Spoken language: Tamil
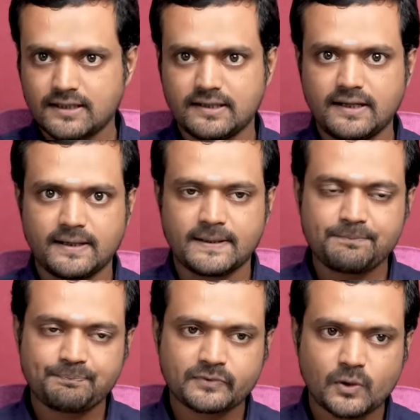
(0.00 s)
காட்டில்
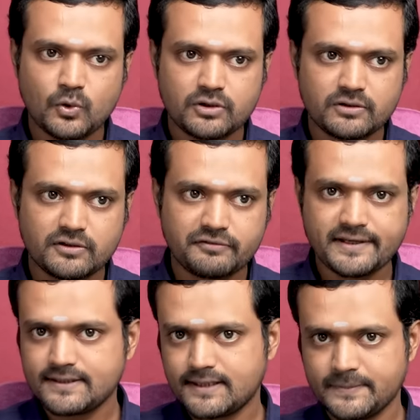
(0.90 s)
ஒரு
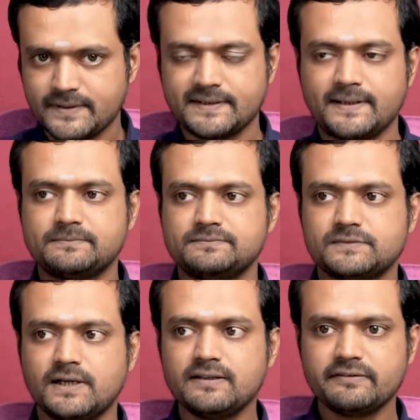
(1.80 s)
வேதாளம் இருந்தான்
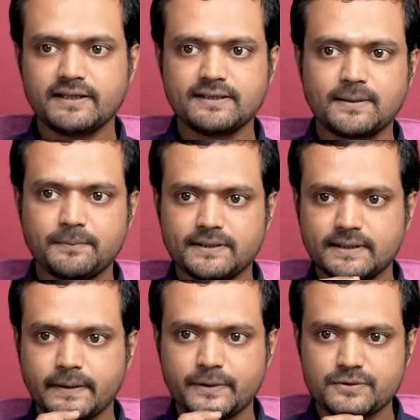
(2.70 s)
அந்த வேதாளம்
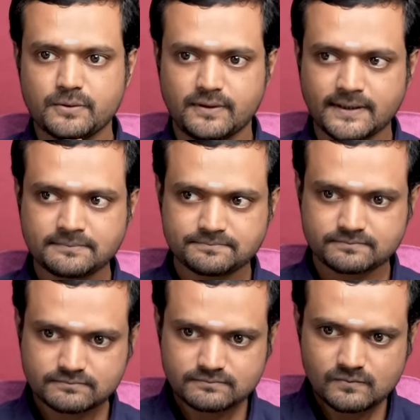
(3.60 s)
பார்த்தீங்க அப்படின்னு சொன்னால்
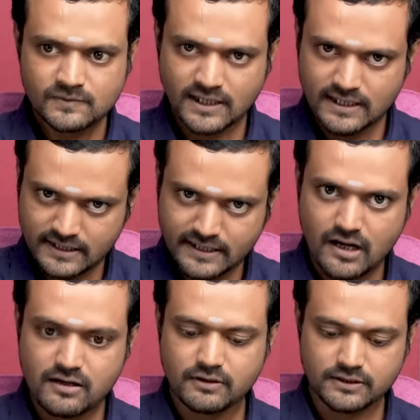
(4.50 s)
நல்ல
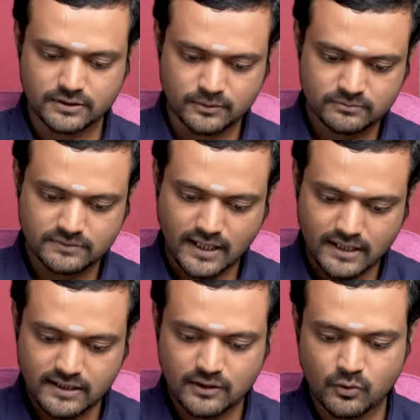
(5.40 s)
ஞானவான்களும்
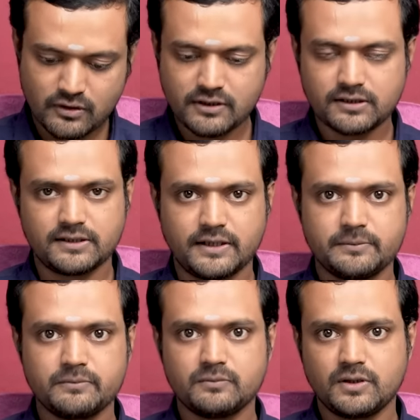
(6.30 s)
நல்ல
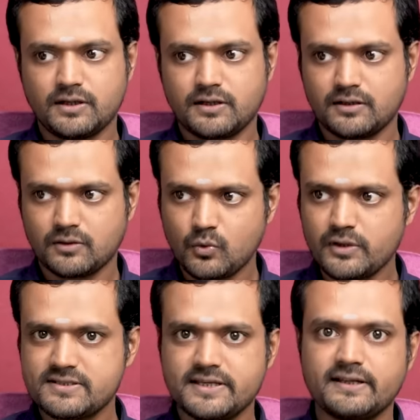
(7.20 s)
குணவான்களையும்
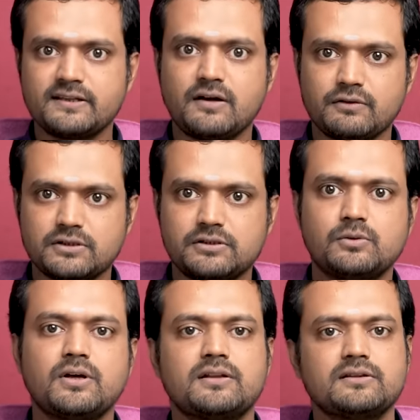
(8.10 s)
கூடி சேர்ந்து அவர்கள்
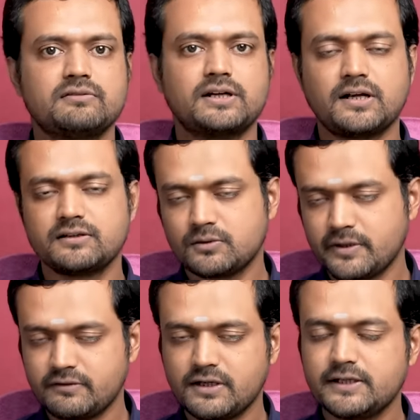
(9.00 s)
கூட அந்த வா
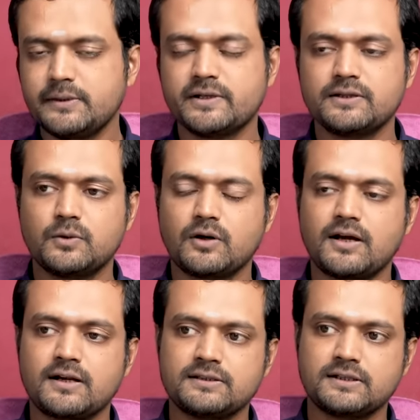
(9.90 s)
அதனுடைய வாழ்க்கையும் இருந்த ஒரு
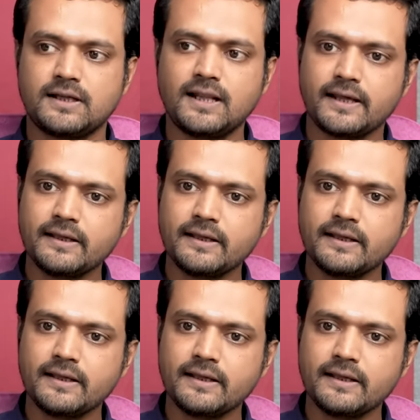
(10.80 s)
காரணத்தினால